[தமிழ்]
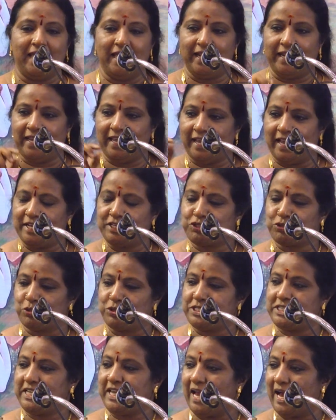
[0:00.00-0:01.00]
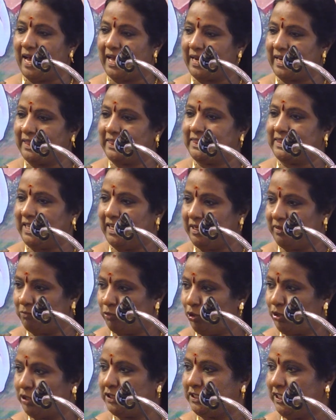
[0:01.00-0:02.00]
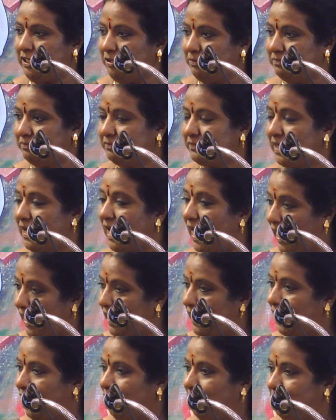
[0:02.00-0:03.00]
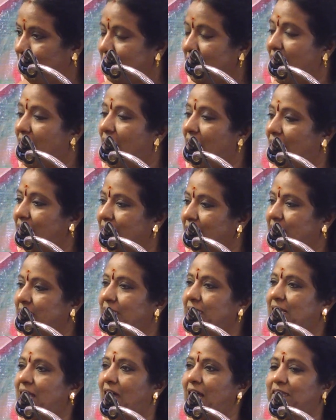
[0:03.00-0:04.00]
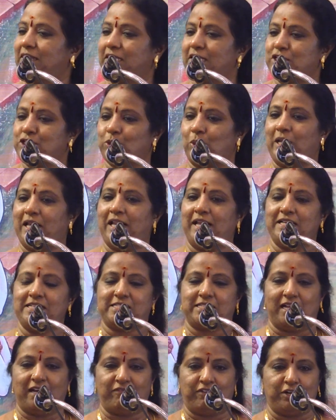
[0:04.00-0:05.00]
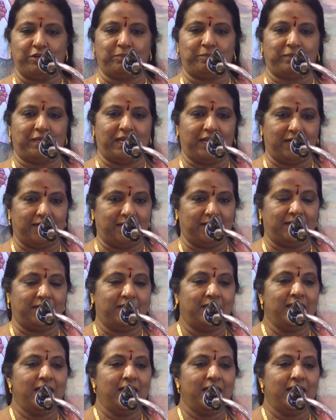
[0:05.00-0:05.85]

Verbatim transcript: எரியை சுற்றிய அறத்தின் மூர்த்தியும் அண்ணலும் அடுத்து காத்த சொல்லின் செல்வனும் என்று